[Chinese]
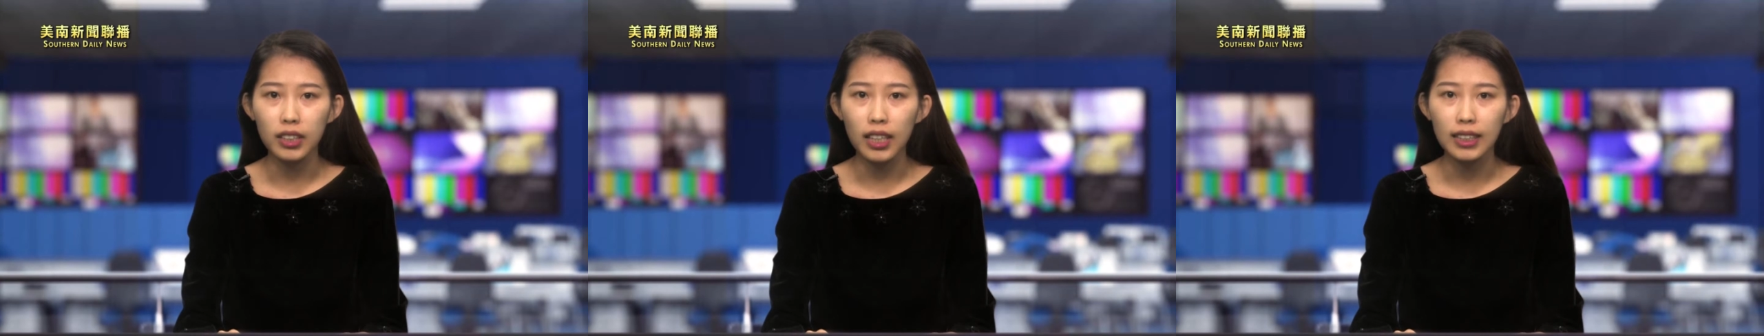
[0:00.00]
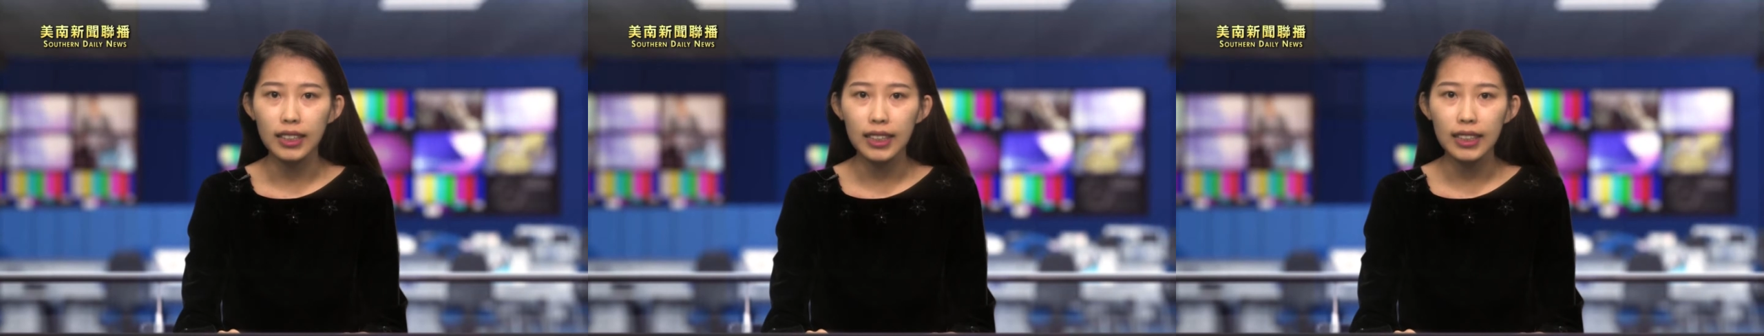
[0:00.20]

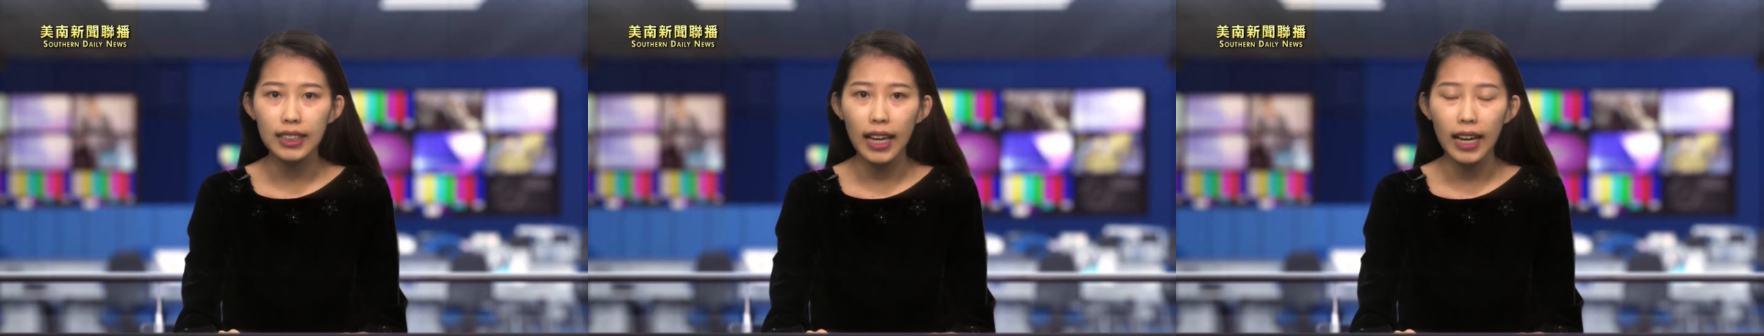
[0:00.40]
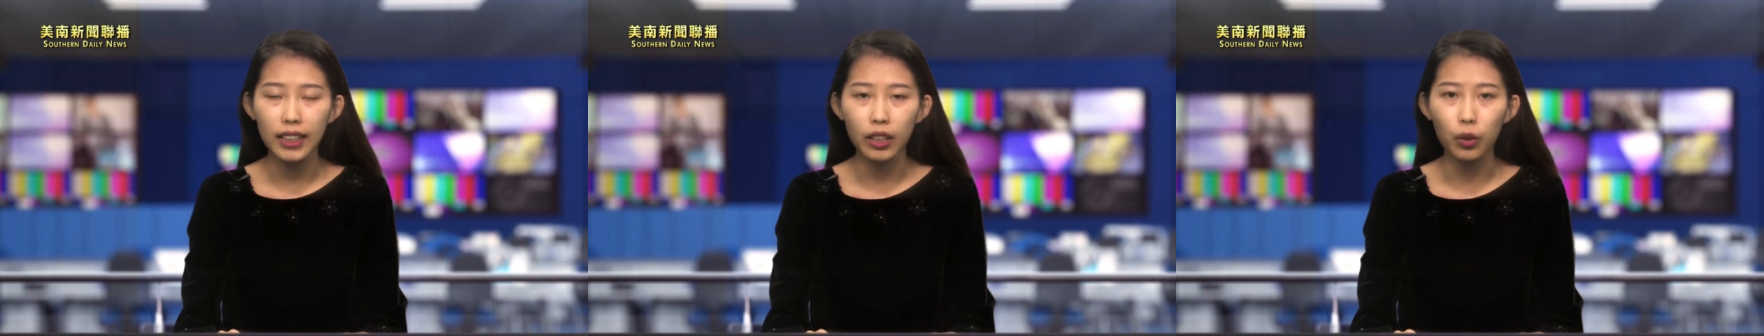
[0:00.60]
献精
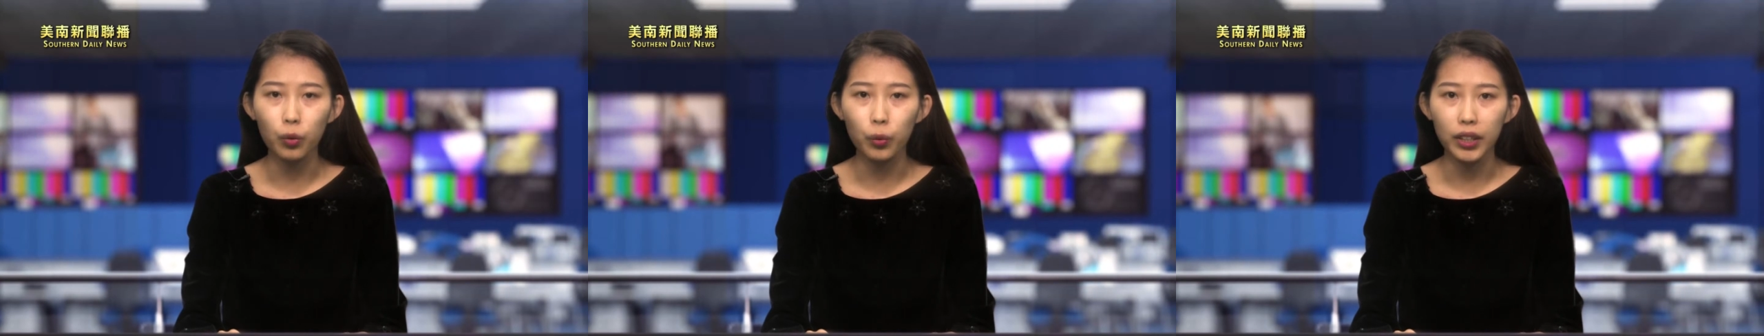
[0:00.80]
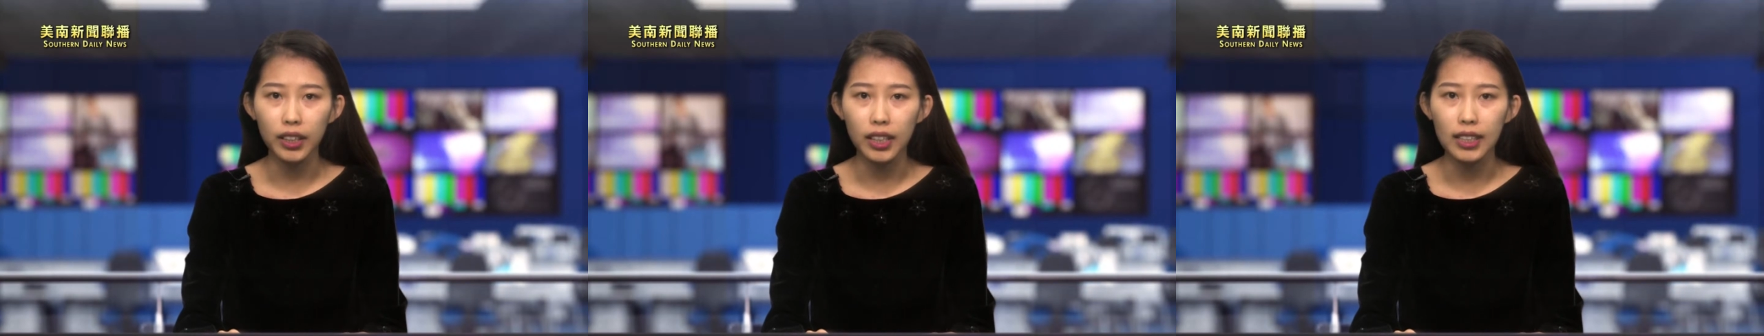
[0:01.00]
彩的
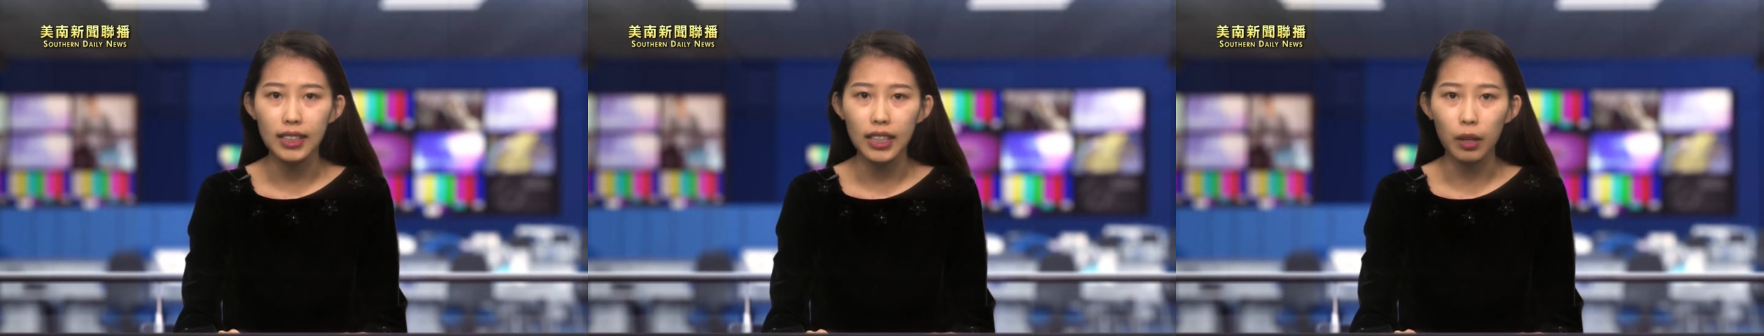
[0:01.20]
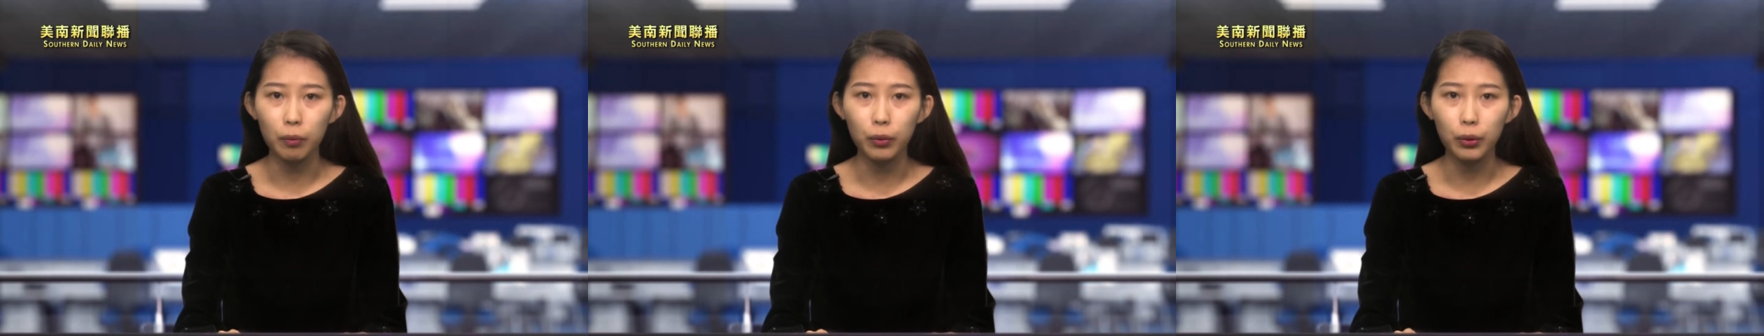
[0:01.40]
文艺
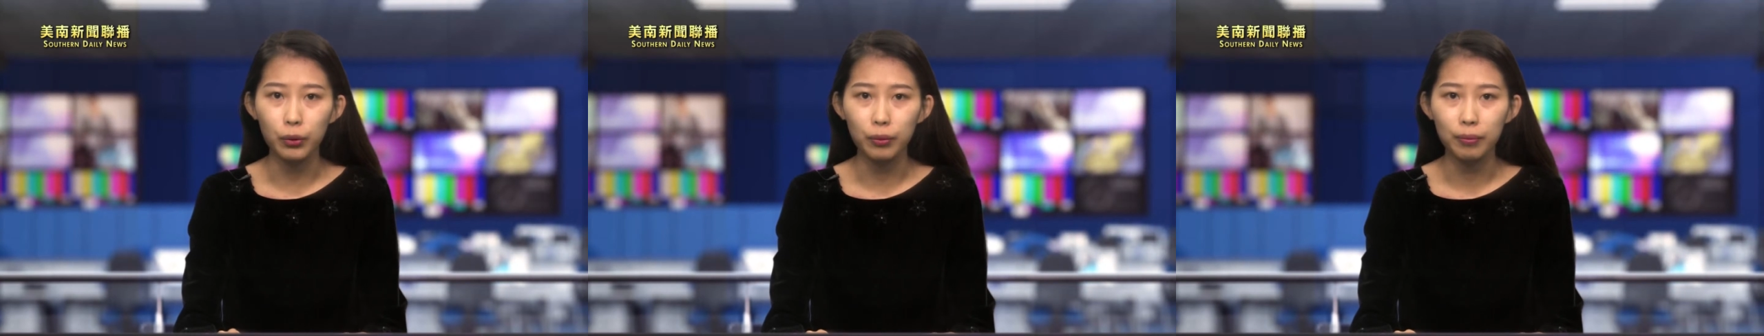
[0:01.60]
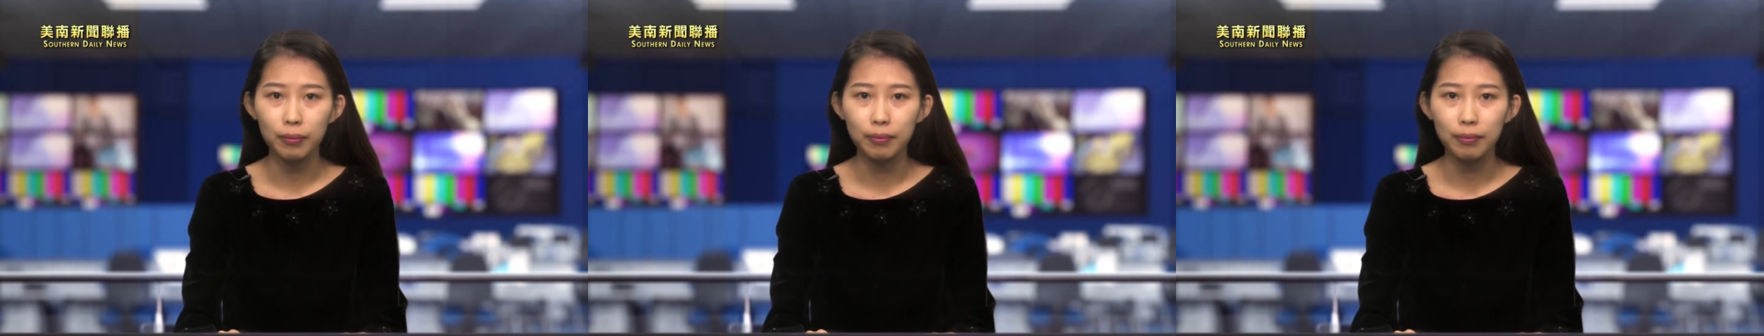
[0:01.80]
节目。